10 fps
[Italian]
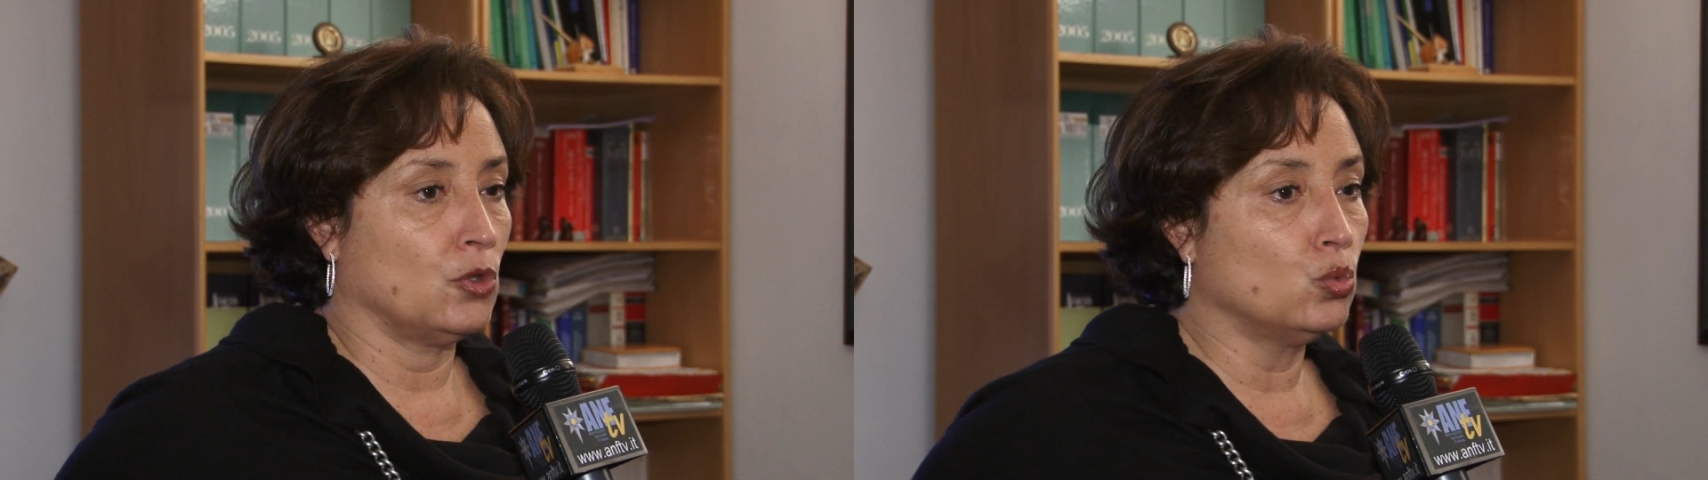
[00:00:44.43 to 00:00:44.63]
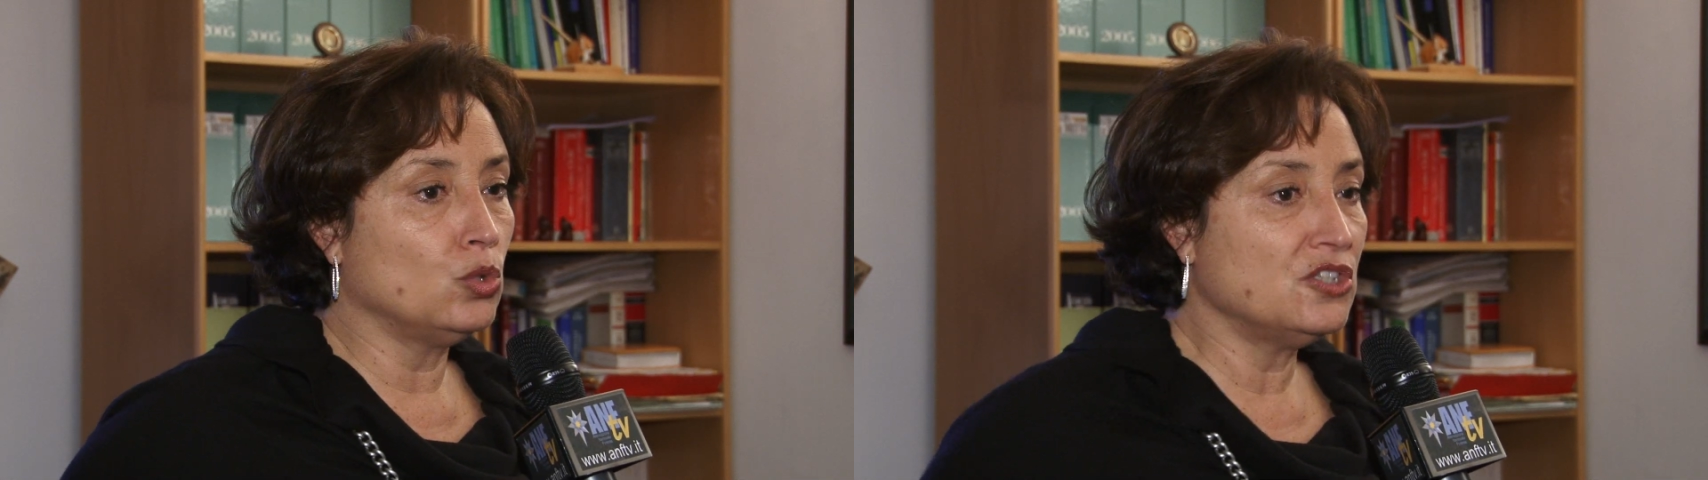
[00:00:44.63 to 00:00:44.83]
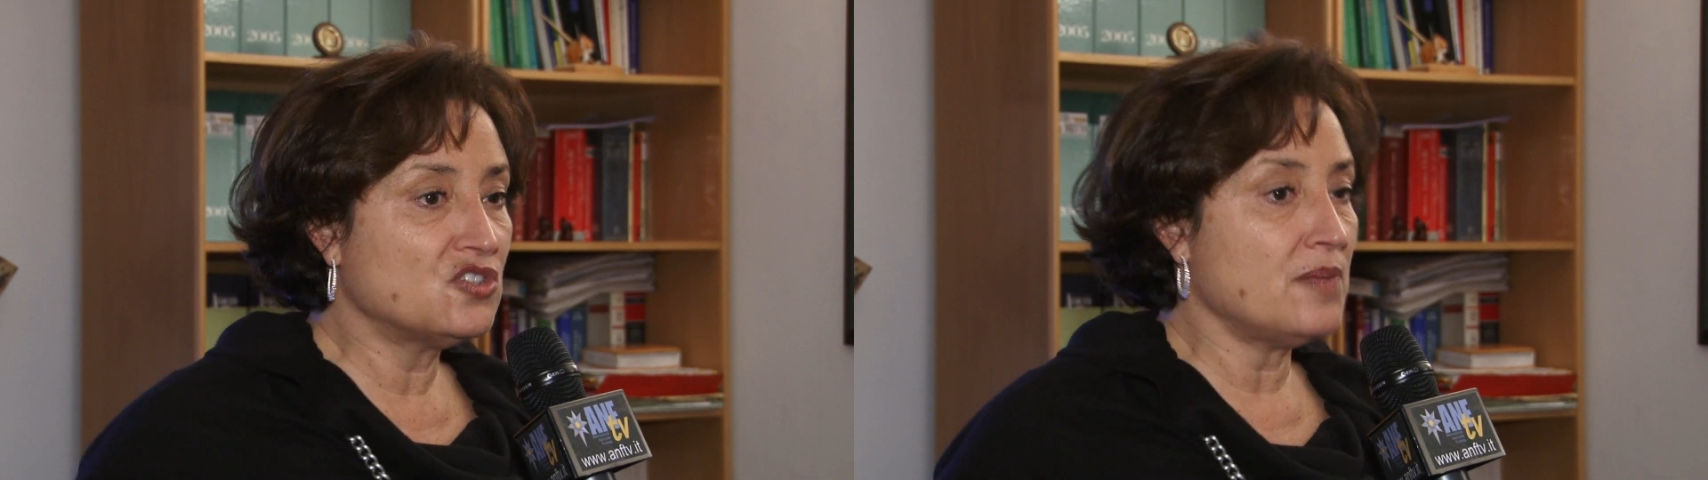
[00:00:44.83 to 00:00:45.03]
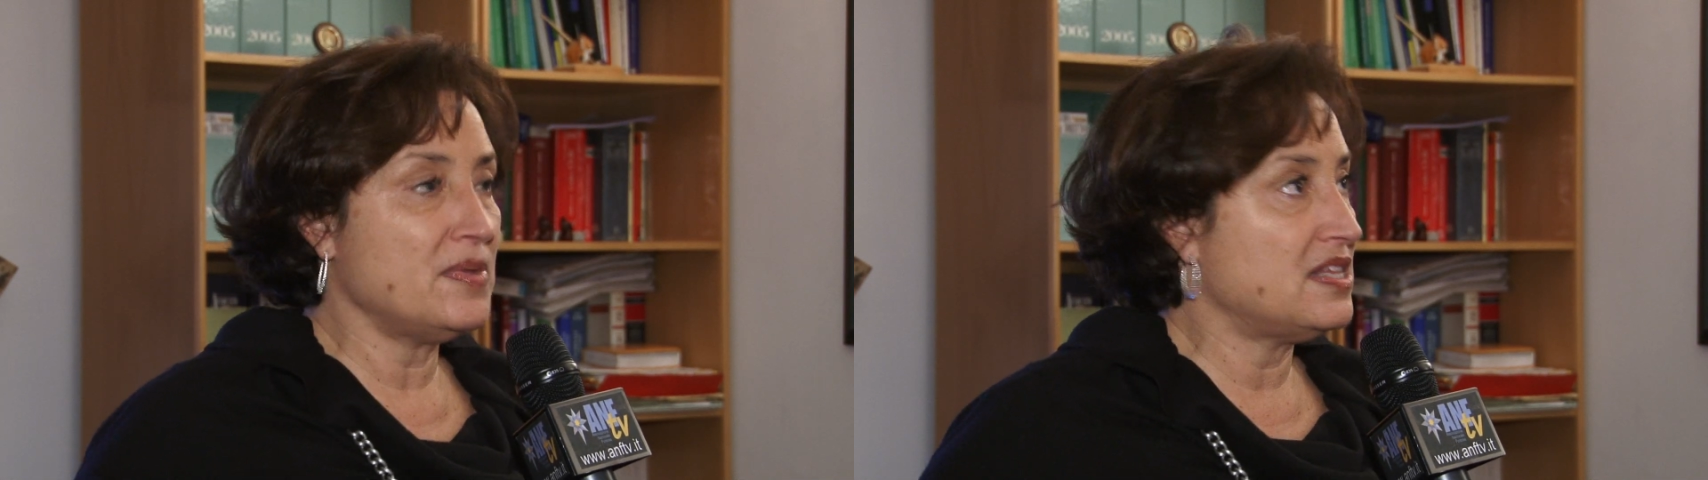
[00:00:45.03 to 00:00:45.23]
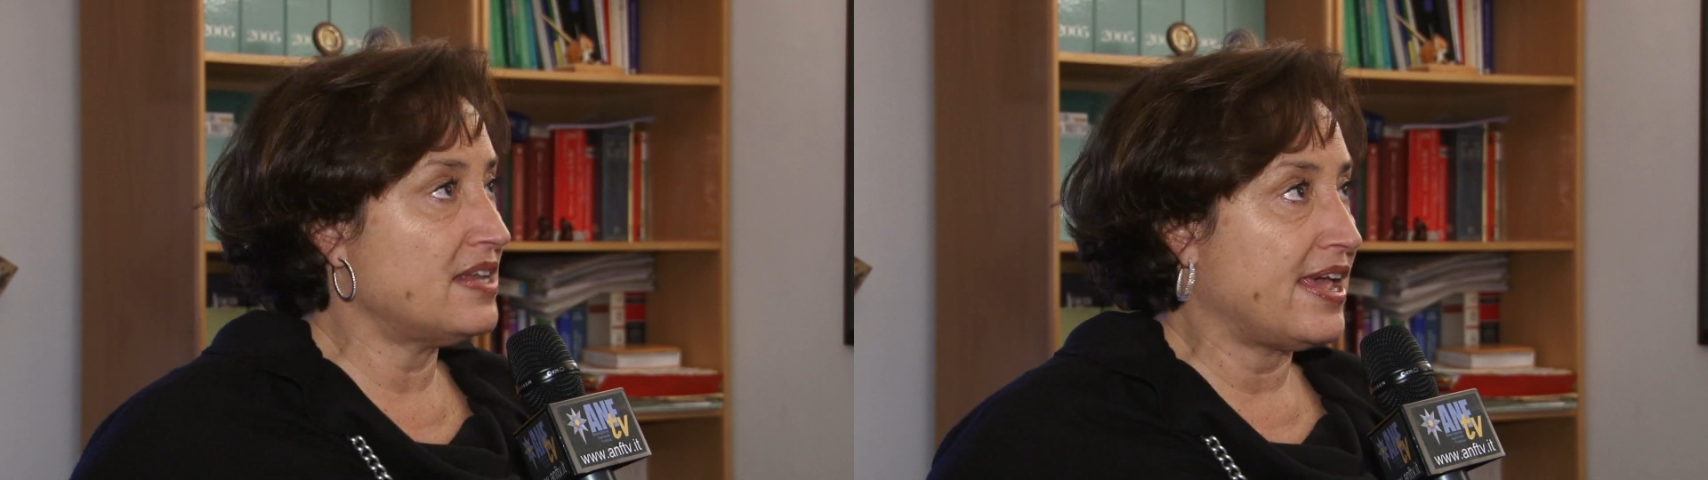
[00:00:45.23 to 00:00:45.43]
un
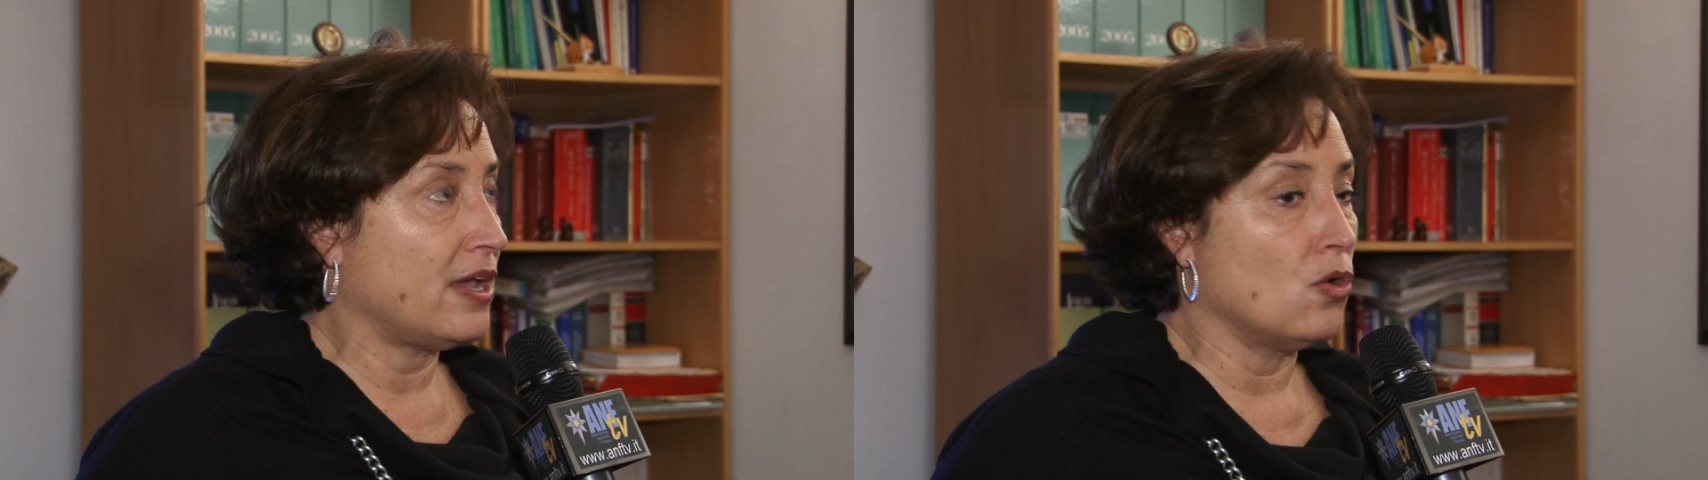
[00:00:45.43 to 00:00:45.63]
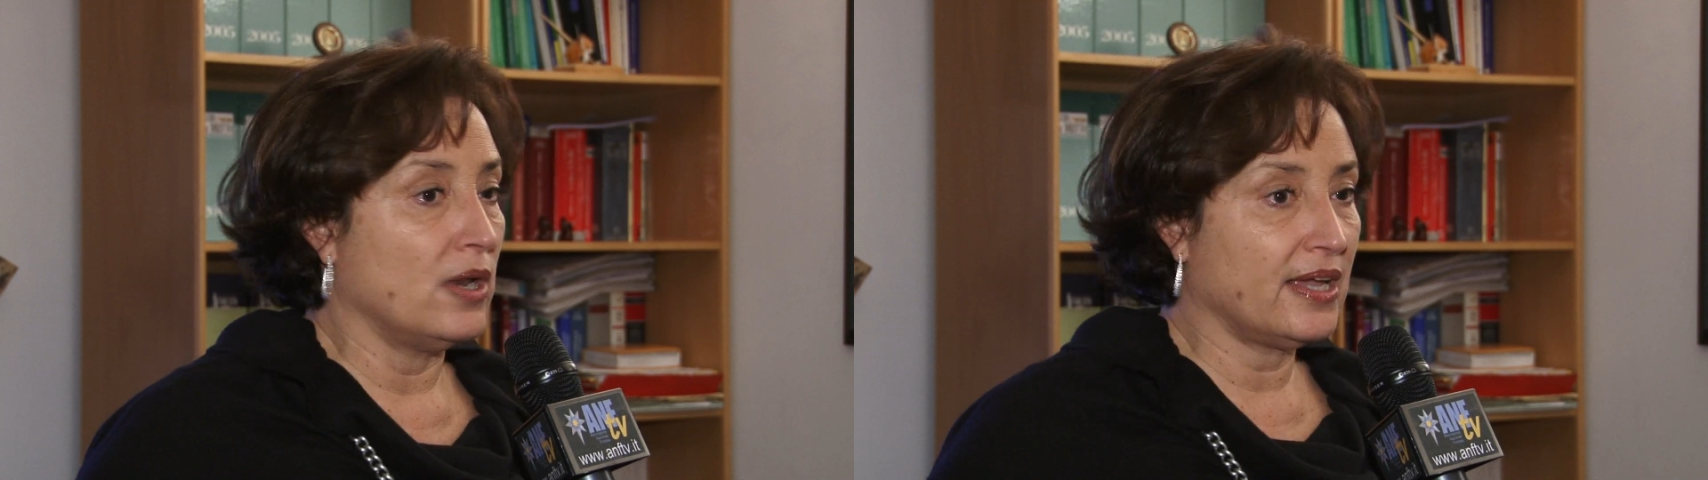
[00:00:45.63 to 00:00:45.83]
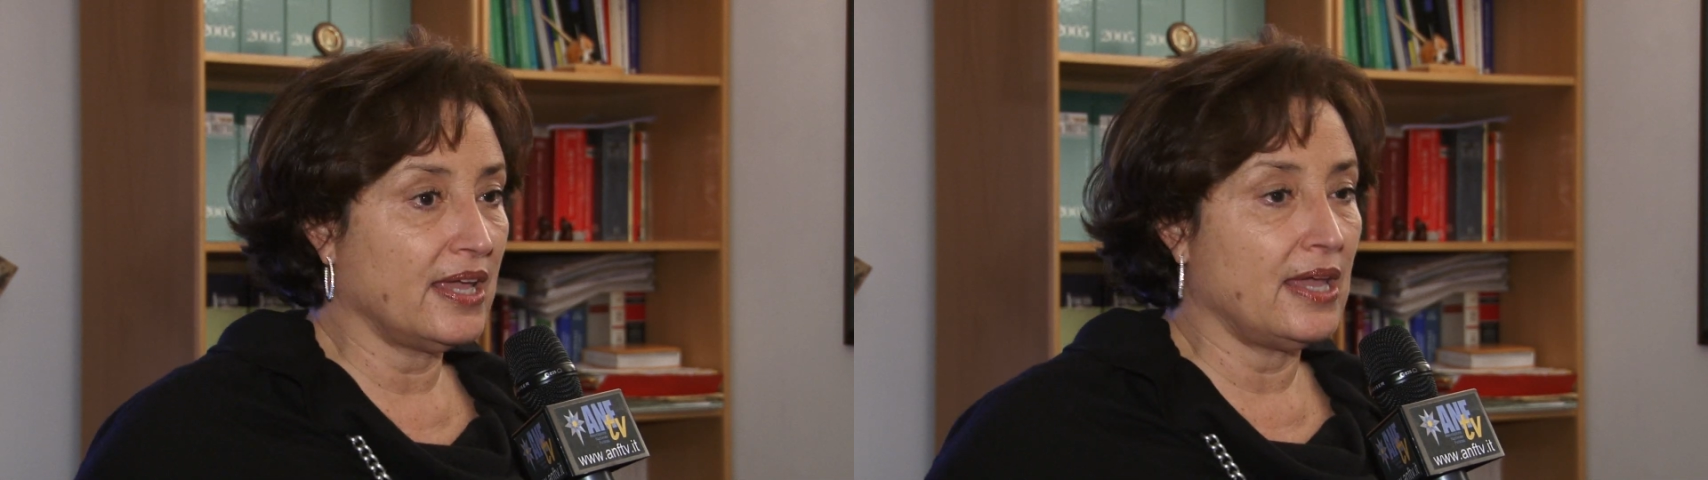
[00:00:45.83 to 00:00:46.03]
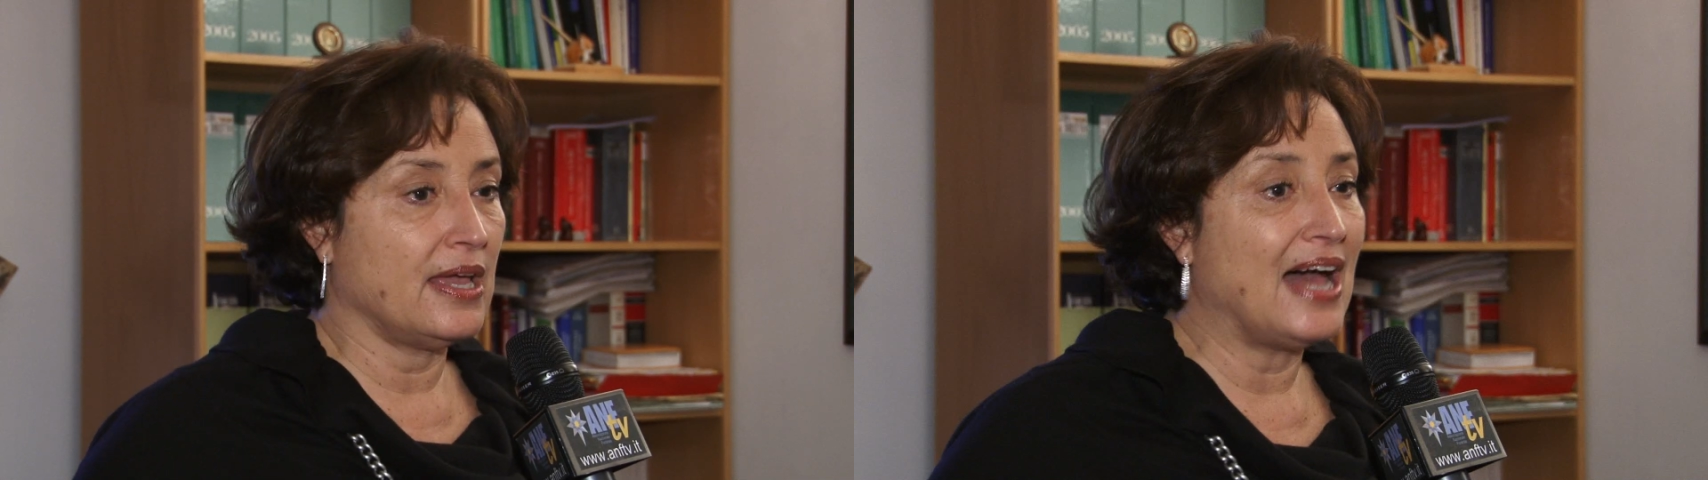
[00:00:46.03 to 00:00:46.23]
insieme di regole che